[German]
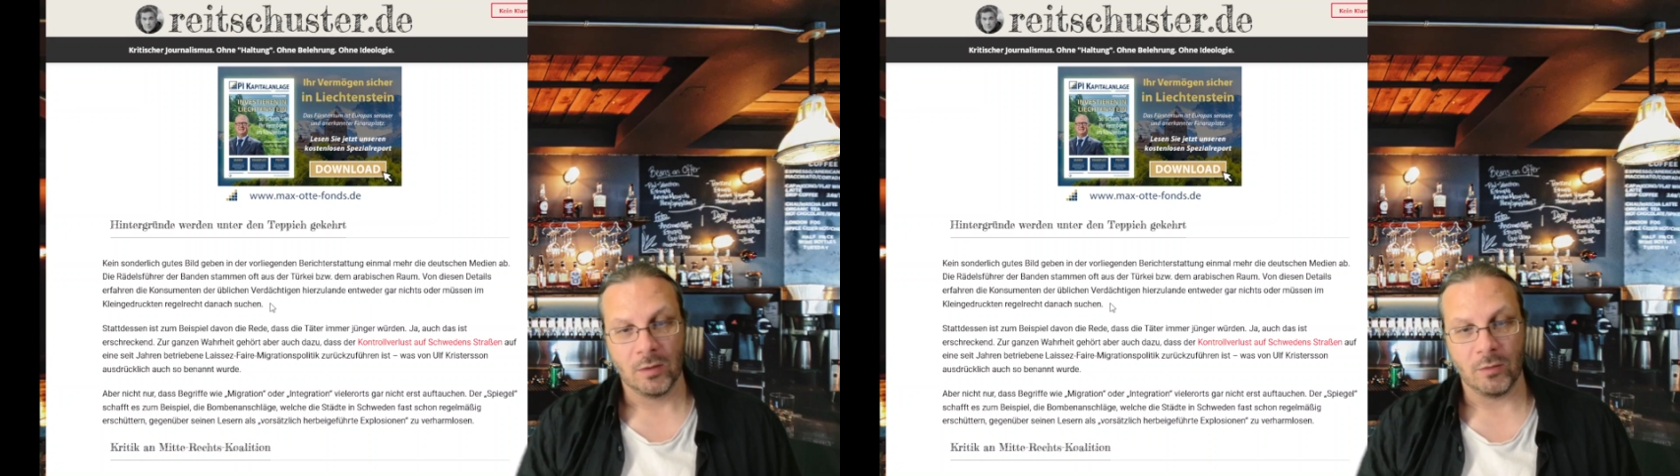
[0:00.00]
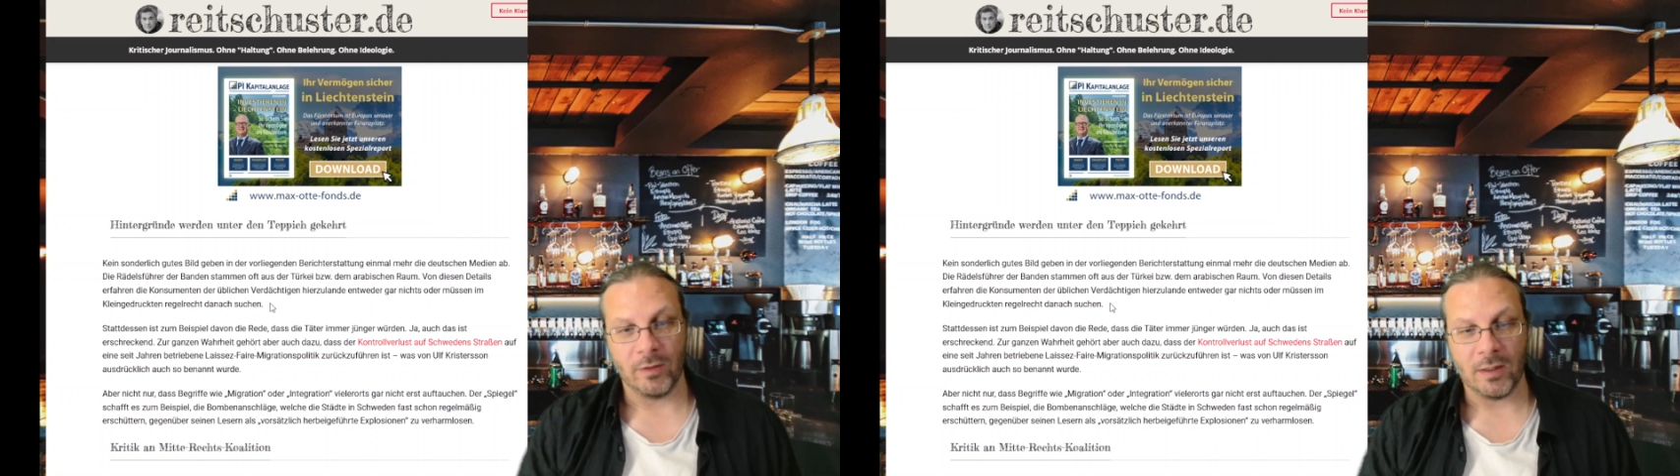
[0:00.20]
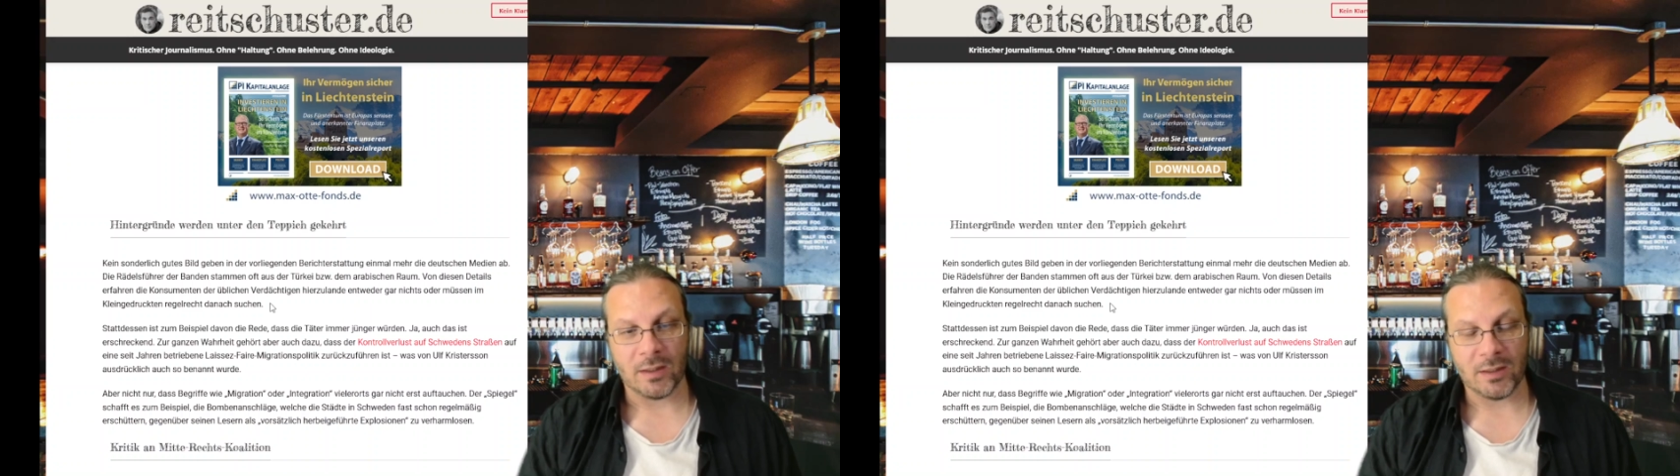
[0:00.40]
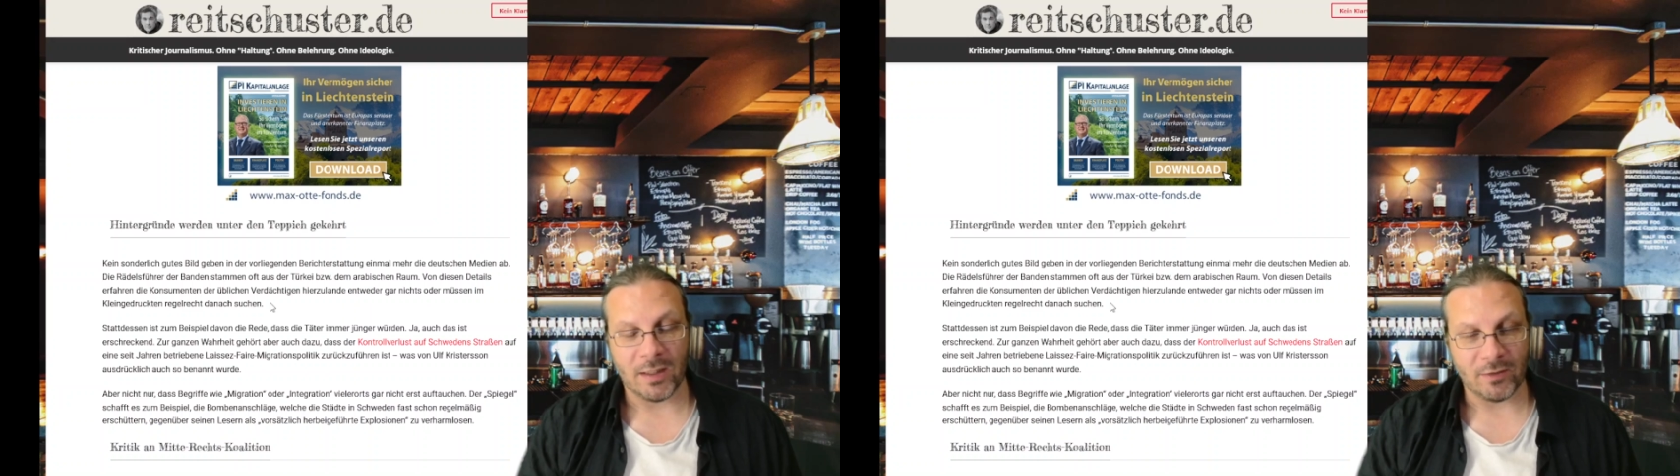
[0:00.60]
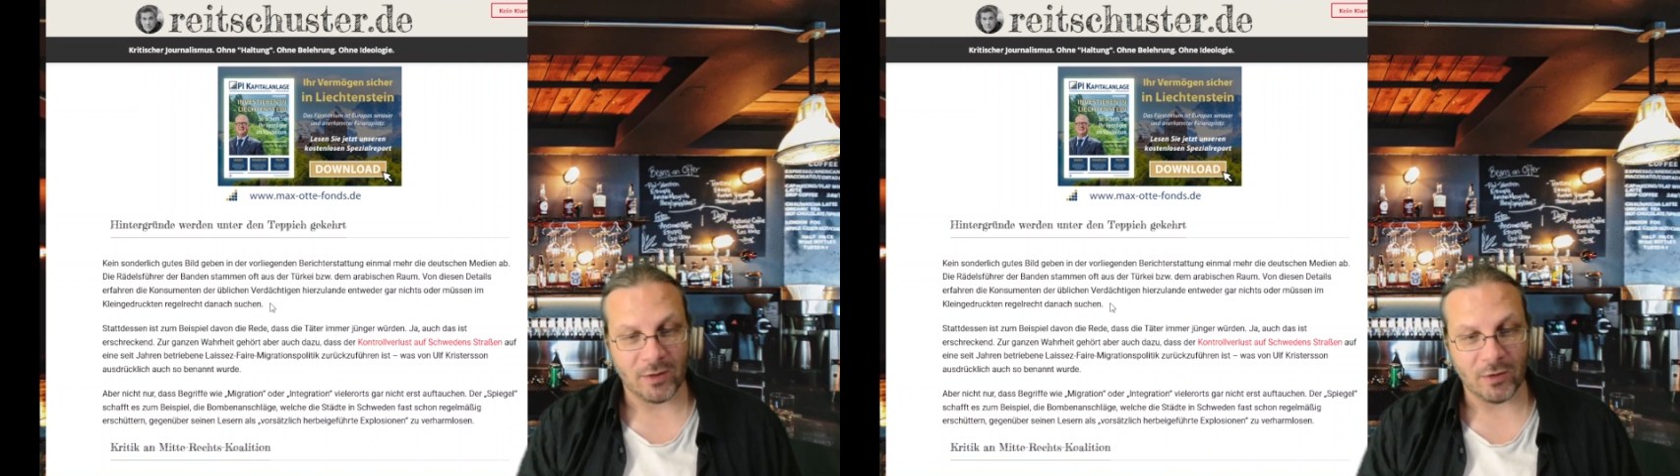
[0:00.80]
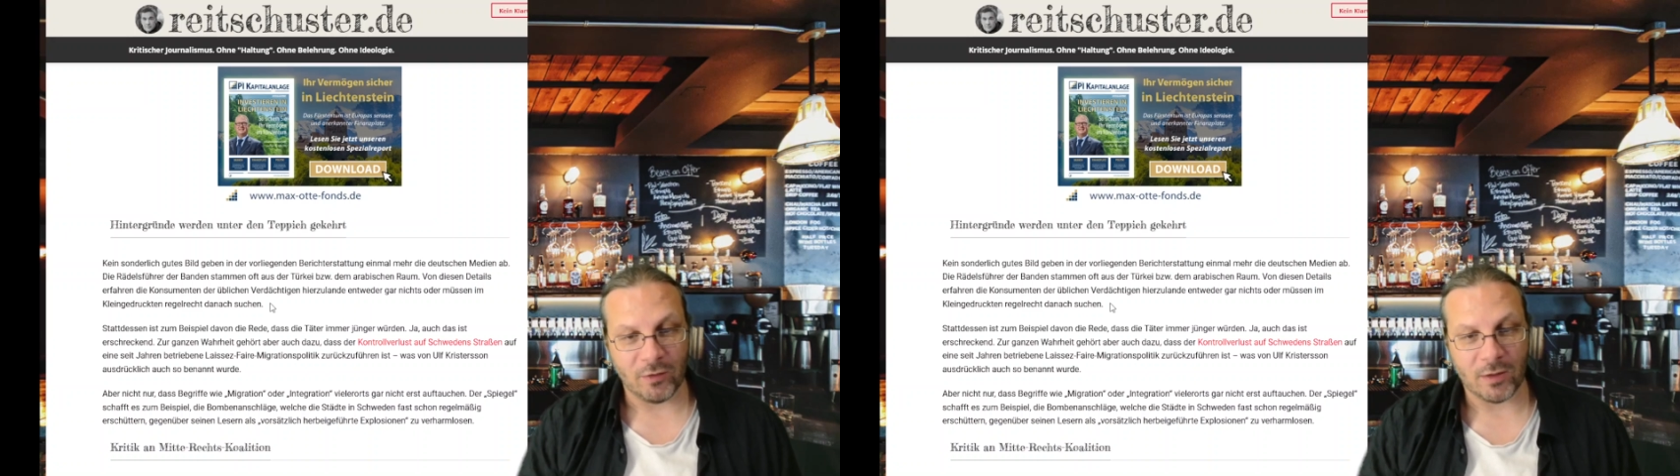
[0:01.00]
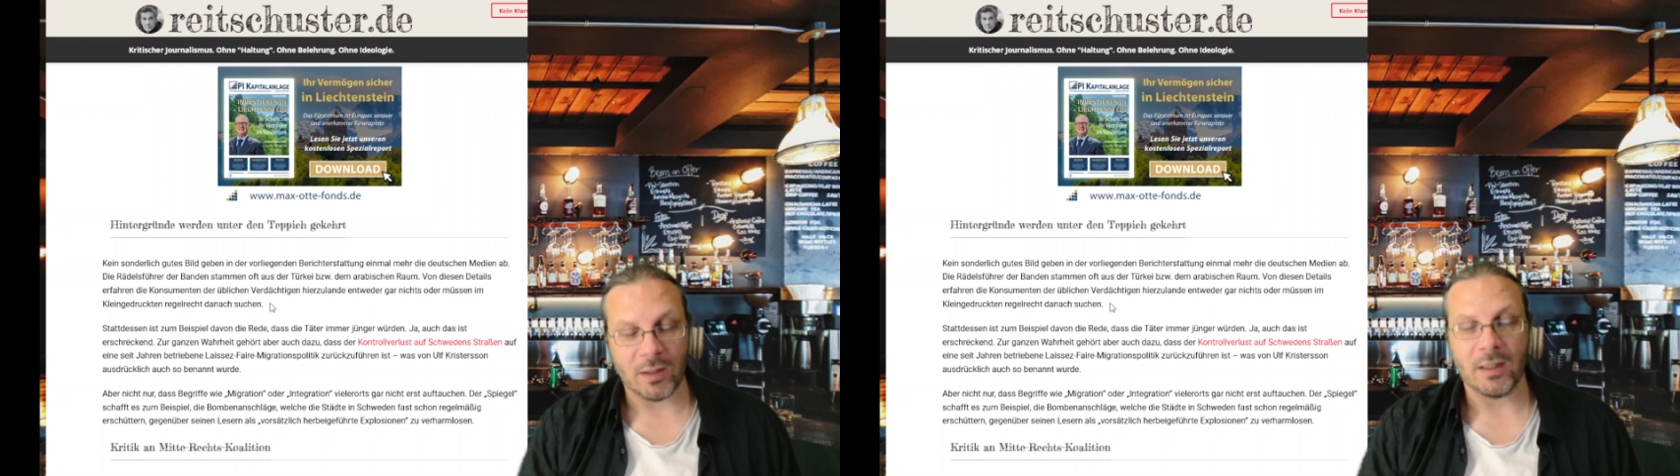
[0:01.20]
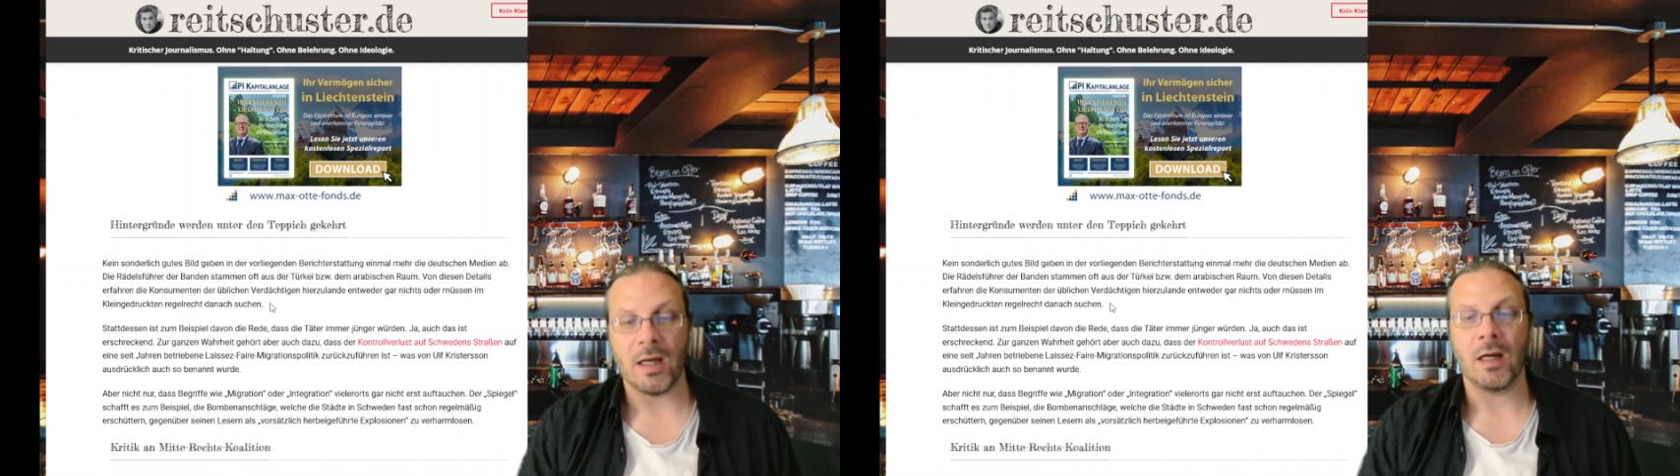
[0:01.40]
Und wenn du in den Knast gehst, zwei,
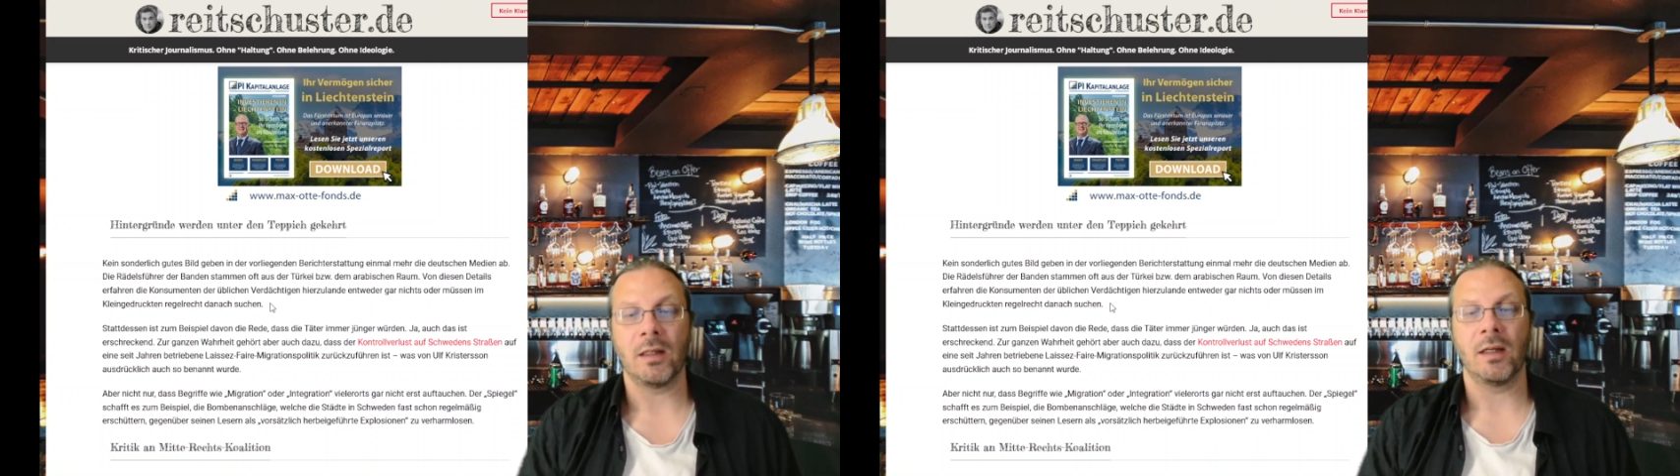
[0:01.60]
drei Jahre,